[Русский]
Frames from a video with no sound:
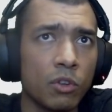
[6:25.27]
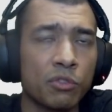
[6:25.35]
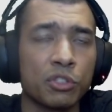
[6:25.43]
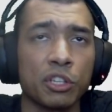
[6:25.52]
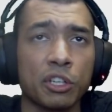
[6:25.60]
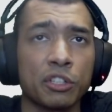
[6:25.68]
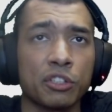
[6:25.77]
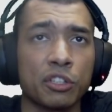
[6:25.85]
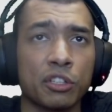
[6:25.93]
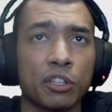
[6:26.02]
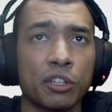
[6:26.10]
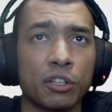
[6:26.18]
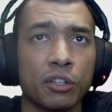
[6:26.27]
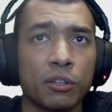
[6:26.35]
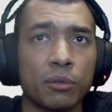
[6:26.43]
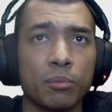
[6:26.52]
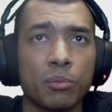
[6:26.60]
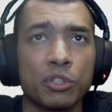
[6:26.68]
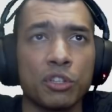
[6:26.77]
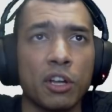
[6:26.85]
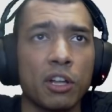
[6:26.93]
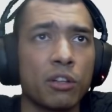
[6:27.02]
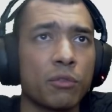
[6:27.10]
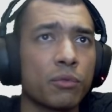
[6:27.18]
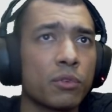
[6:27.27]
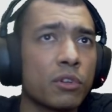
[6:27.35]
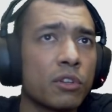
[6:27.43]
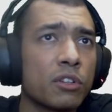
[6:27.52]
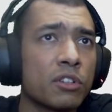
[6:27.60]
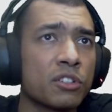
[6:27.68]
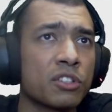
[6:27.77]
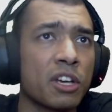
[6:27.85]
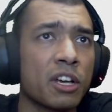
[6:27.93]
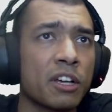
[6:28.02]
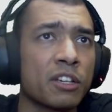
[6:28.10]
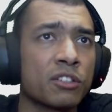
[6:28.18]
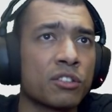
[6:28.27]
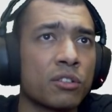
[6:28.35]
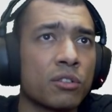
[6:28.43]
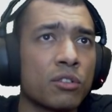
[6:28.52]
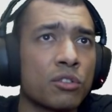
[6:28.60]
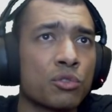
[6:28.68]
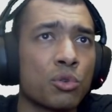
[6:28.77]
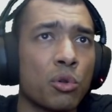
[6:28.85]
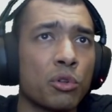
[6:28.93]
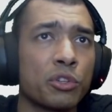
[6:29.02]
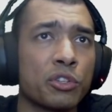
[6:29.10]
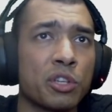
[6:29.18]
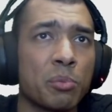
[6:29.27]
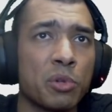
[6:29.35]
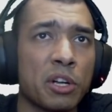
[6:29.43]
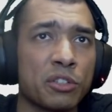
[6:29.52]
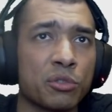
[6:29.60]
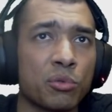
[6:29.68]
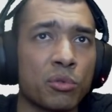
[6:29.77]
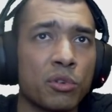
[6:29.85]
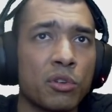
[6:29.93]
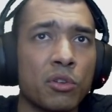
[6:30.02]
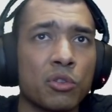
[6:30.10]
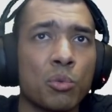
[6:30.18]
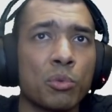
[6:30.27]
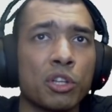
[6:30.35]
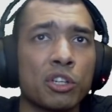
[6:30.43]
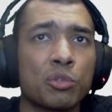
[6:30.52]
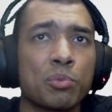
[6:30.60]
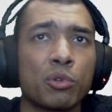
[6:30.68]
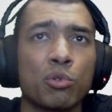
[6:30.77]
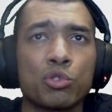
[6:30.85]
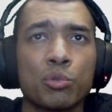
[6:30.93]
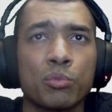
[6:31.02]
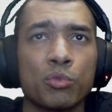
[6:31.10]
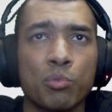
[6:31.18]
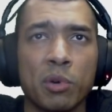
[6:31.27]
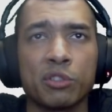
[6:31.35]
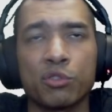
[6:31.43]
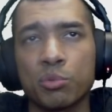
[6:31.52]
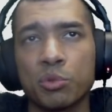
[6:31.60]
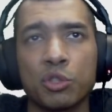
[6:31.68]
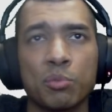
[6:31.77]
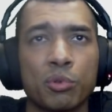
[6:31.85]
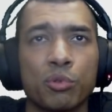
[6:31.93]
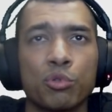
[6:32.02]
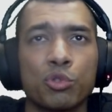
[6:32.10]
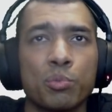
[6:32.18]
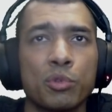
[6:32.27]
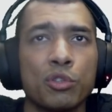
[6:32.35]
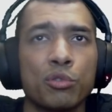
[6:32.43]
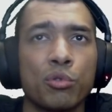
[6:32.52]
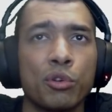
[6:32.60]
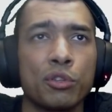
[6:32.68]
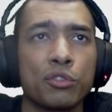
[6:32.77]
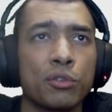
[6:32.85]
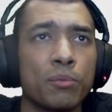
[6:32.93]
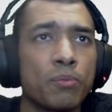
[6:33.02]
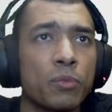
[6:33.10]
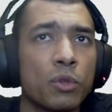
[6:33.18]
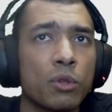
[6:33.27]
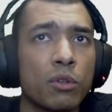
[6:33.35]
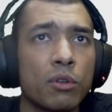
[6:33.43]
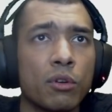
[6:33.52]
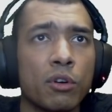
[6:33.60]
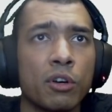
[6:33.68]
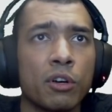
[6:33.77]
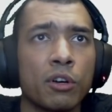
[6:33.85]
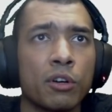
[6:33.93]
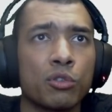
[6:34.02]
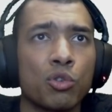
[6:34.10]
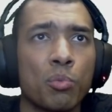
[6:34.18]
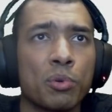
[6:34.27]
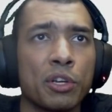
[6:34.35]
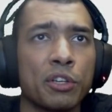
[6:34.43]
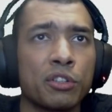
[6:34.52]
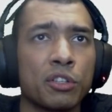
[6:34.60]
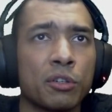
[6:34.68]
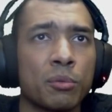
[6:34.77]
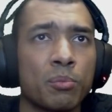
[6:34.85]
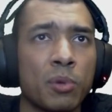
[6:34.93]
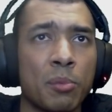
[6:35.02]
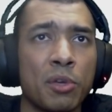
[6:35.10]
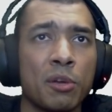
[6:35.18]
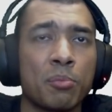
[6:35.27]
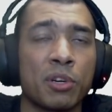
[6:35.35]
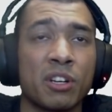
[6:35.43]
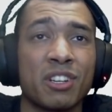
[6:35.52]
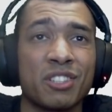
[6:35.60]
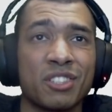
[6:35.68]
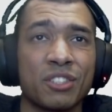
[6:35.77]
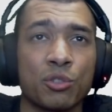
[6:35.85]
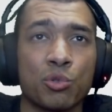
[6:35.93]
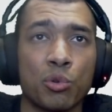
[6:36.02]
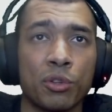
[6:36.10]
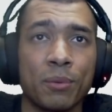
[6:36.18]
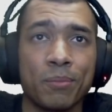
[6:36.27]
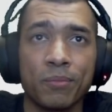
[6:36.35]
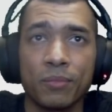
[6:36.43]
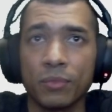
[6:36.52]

всех этих э, материалов за золото и за платину. Но мы также продолжим, ну банж в смысле, продолжит мониторить э, дроп-рейты по мере прогресса сезона.